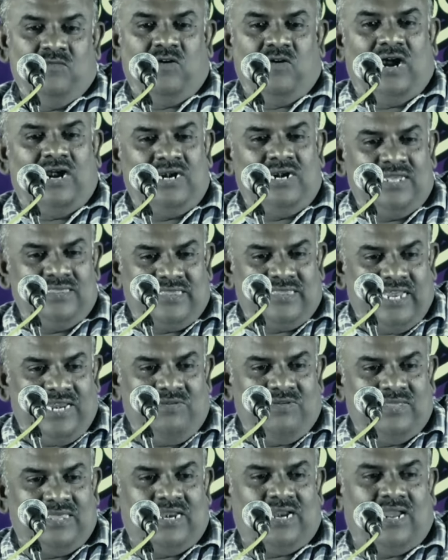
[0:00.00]
வாழத்
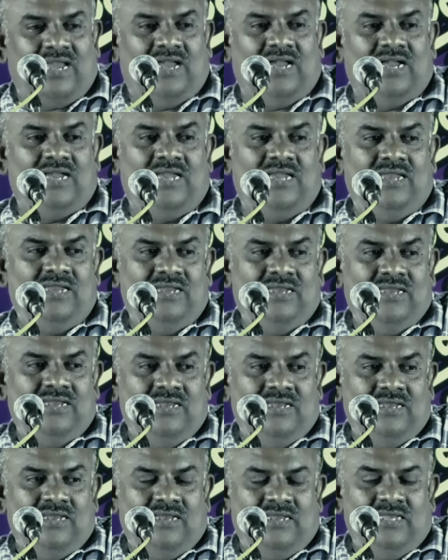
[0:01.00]
தெரிவதற்காக
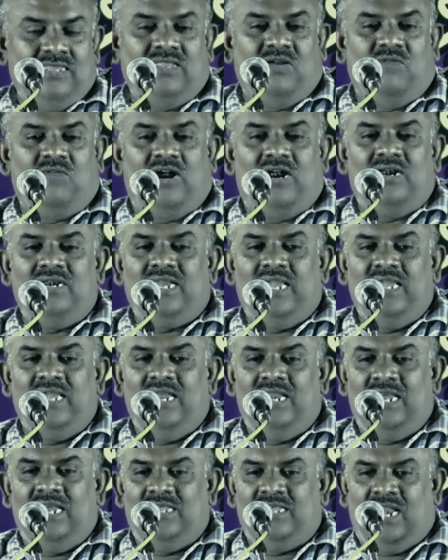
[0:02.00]
இந்த
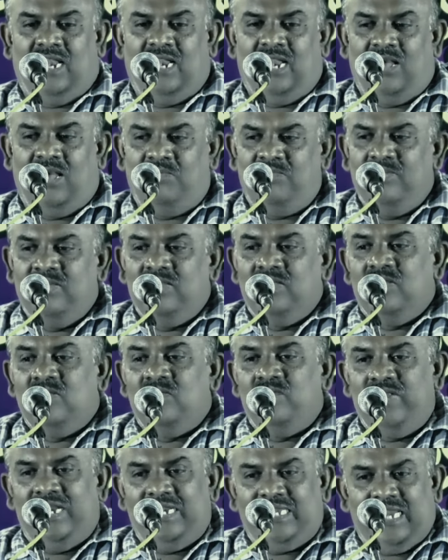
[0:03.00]
வாழ்க்கையில் எதெல்லாம்
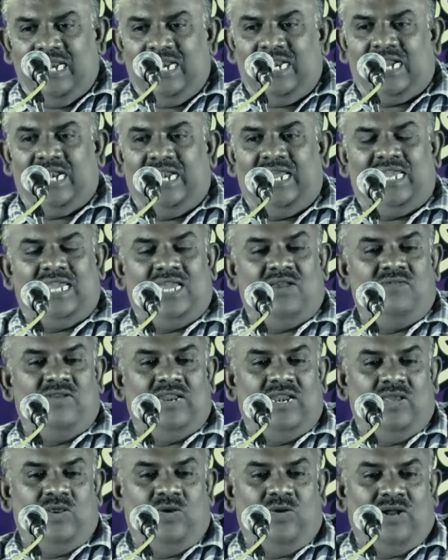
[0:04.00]
வீட்டில்
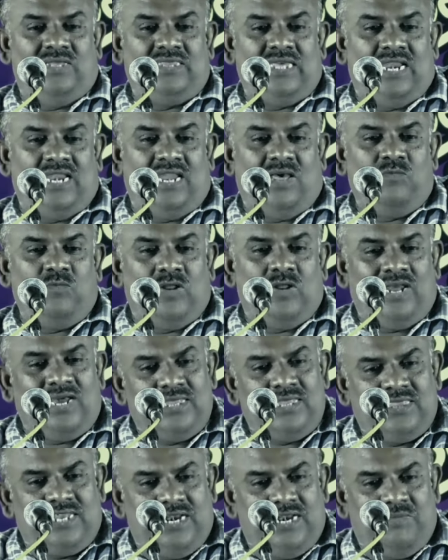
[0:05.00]
கிடைக்கவில்லையோ அதெல்லாம்
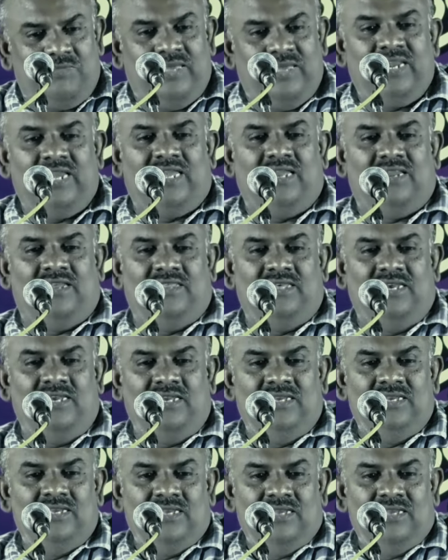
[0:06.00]
உலகத்திடம் இருக்கிறது